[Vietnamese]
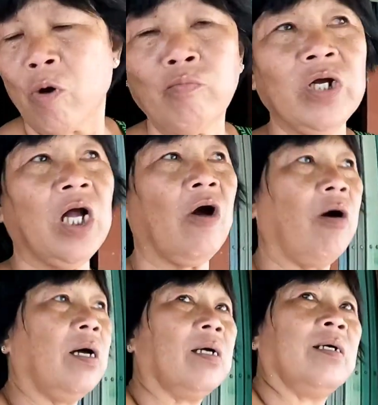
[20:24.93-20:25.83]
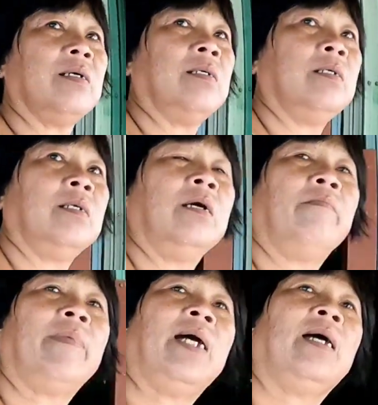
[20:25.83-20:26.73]
bốn đứa con
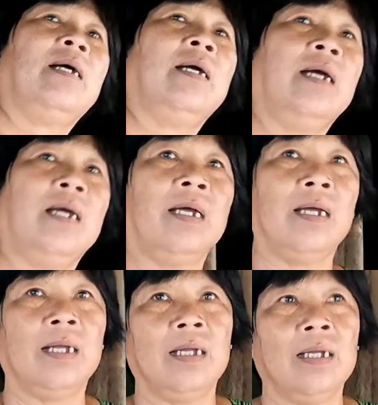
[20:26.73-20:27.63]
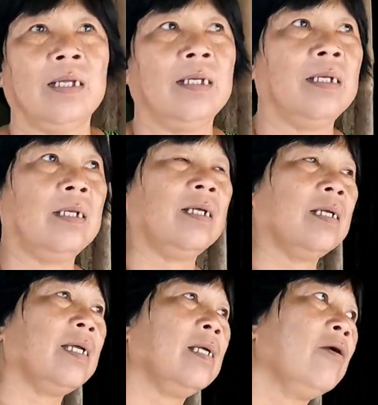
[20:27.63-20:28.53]
bốn mà à,
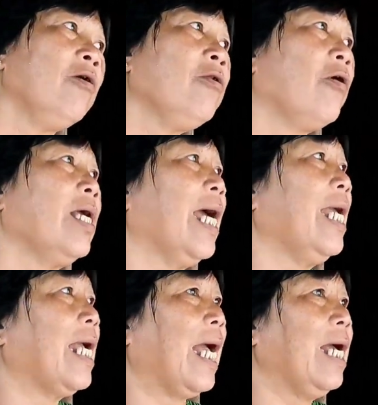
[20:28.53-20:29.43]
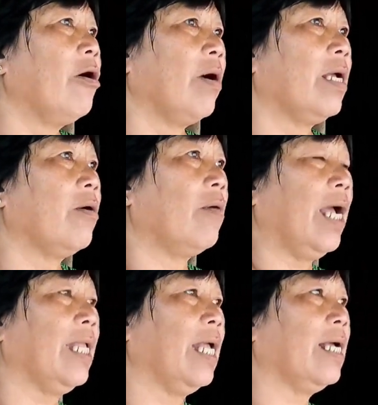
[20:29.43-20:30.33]
có nhỏ gái gả rồi còn
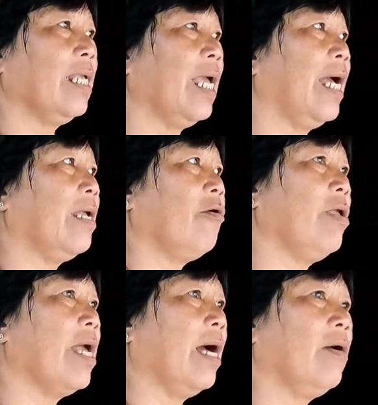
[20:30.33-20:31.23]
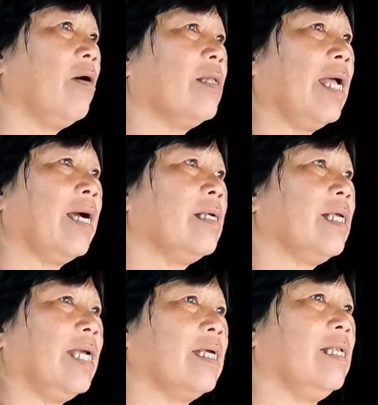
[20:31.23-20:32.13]
hai thằng trai có vợ còn thằng
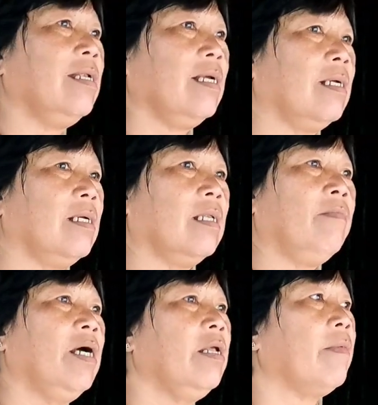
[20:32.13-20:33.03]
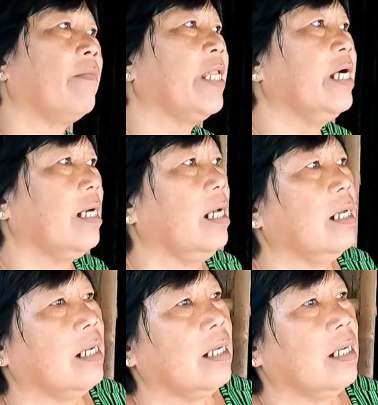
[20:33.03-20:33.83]
sai chỉnh đó nó mới đi vào bình dương